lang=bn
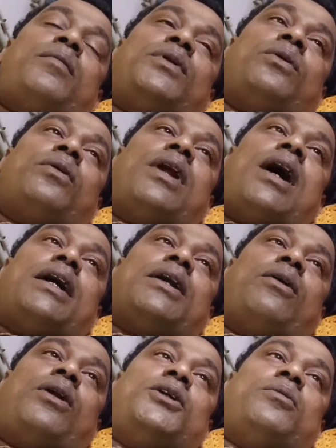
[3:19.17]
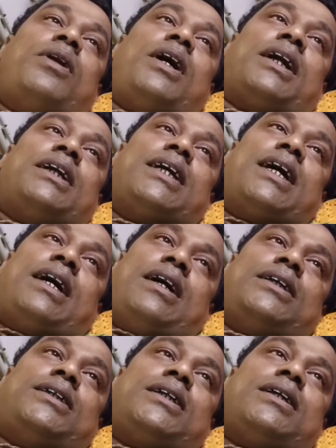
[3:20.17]
আমাদের ওখানে আর্ট কলেজ বলে একটা
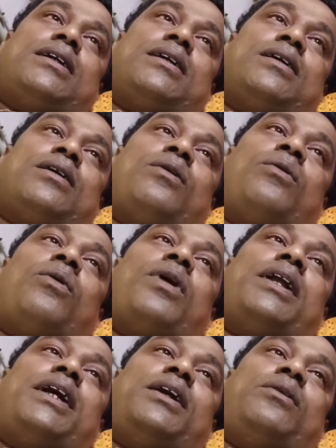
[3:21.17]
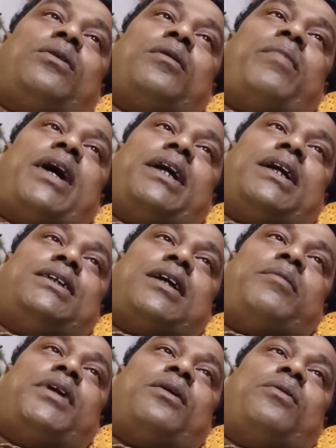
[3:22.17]
জায়গা আছে ওখানে একটু বাইকের
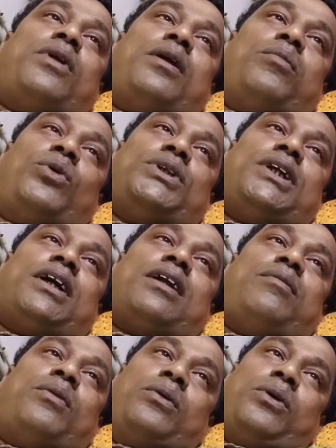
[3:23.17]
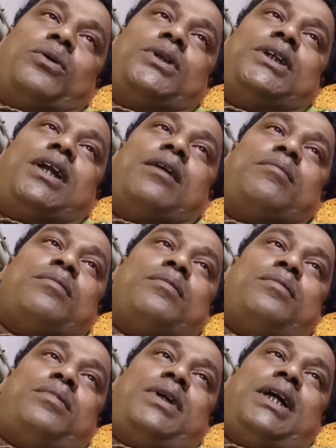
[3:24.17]
চাবিটা খুলে বসে একটা ফোন করছিলাম
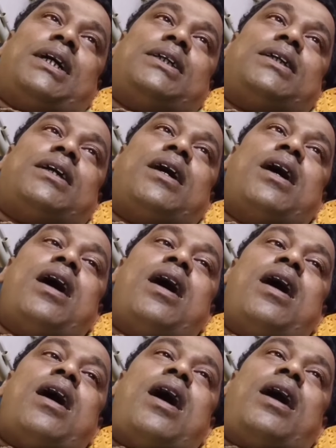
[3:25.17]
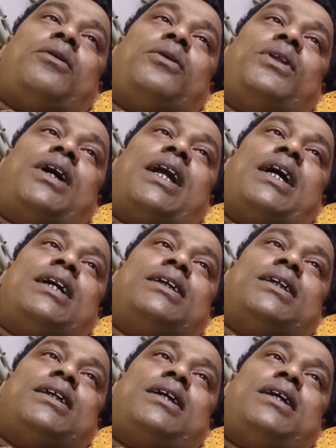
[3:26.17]
ঠিক আছে আকরতারা
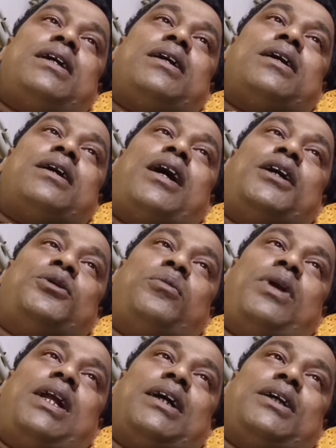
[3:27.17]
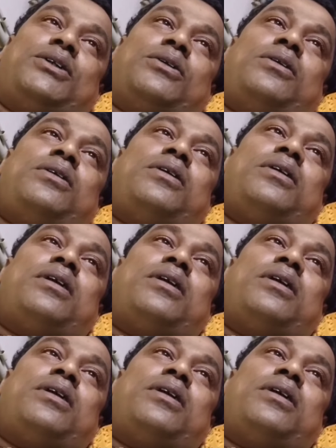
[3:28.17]
এসে রাজু বলে একজন